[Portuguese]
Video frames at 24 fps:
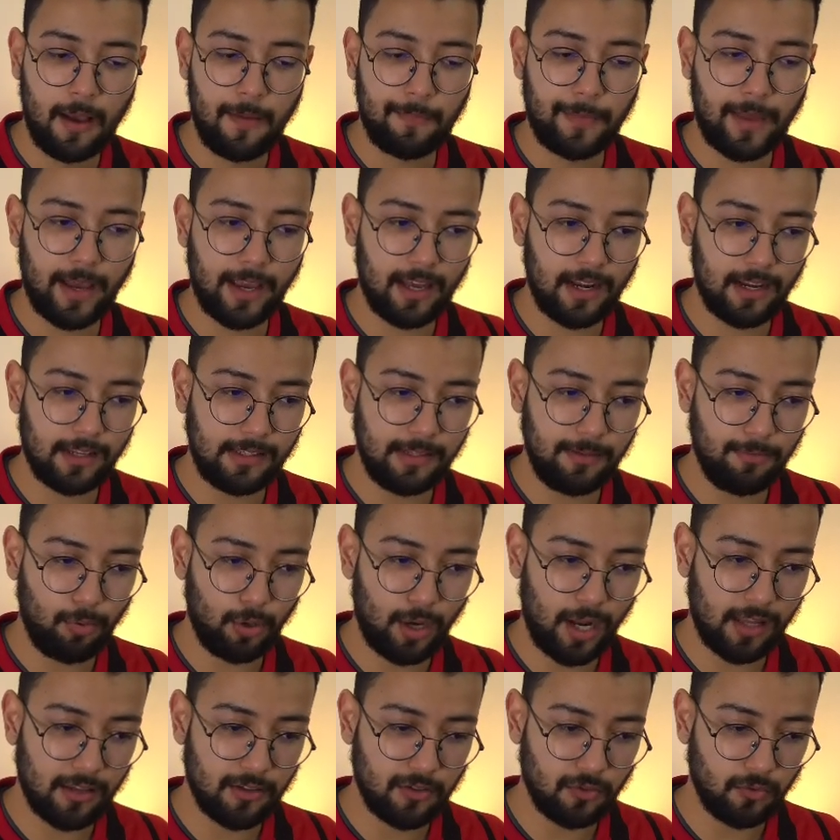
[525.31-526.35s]
naquela
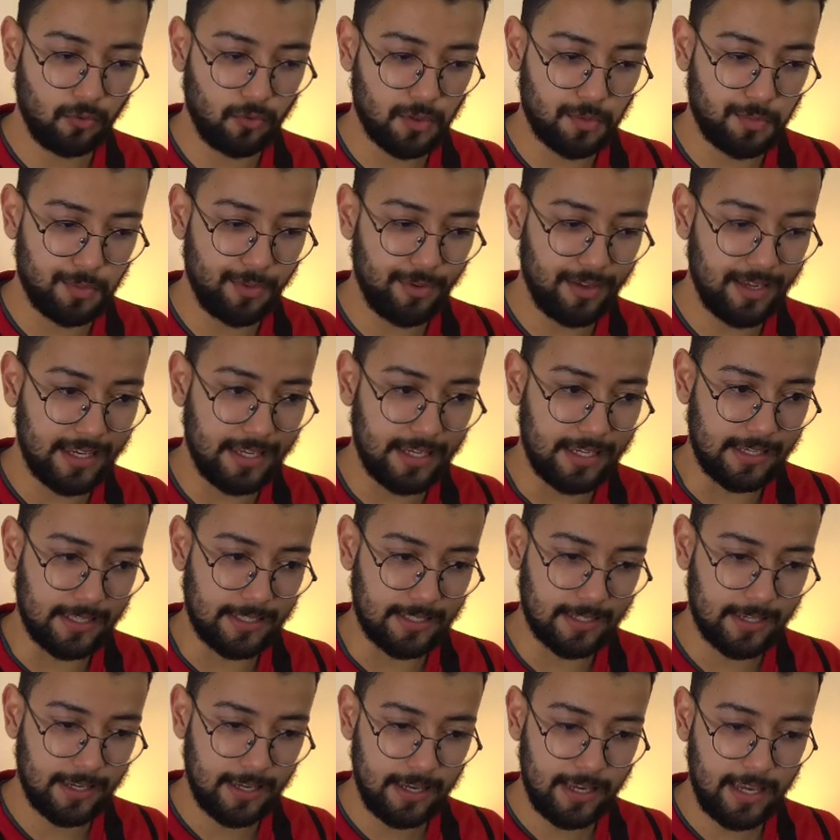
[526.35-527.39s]
temporada de
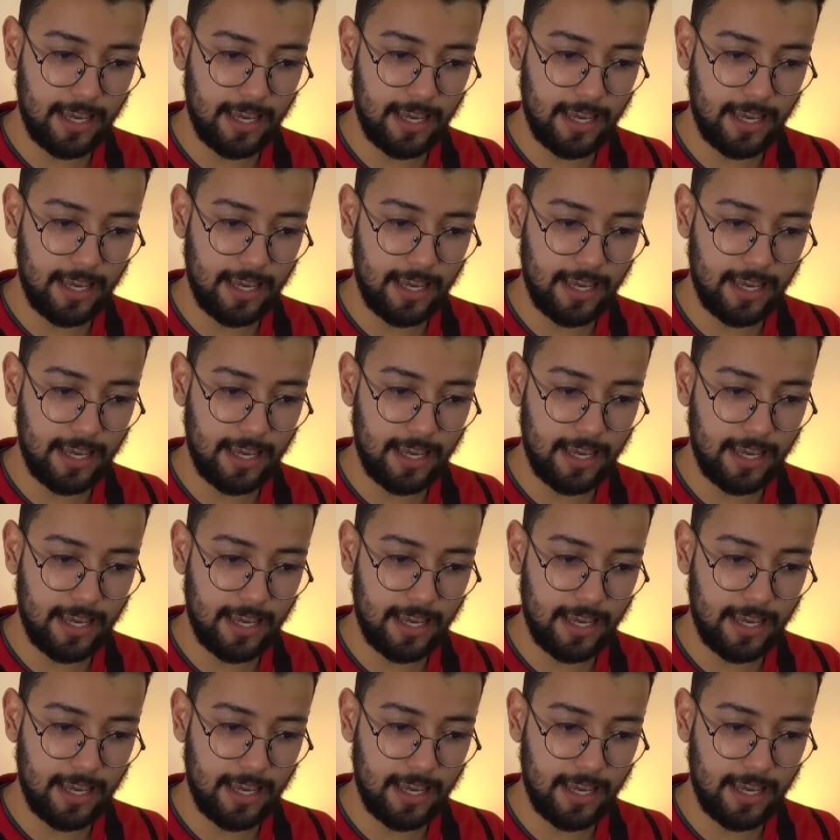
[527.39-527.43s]
2015.